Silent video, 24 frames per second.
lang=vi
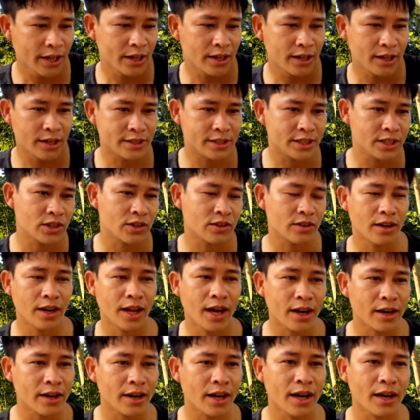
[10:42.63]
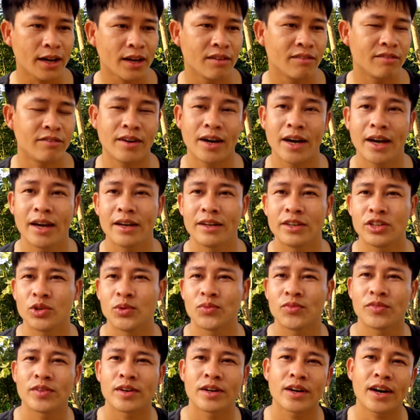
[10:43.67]
là chỉ có lác đác là vài chục
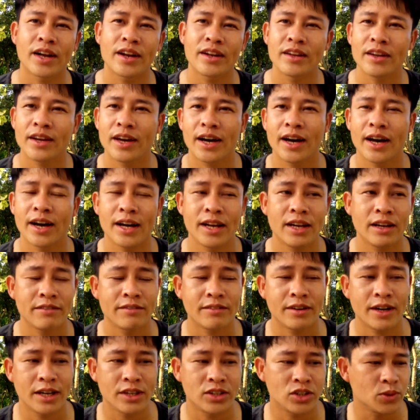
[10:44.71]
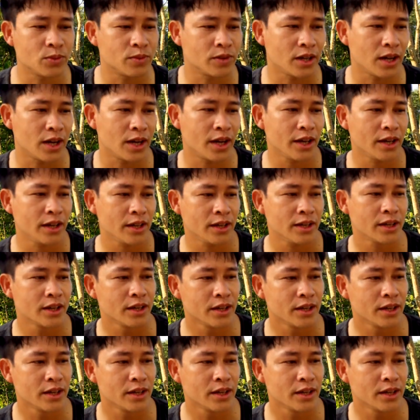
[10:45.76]
căn nhà hay là vài chục cái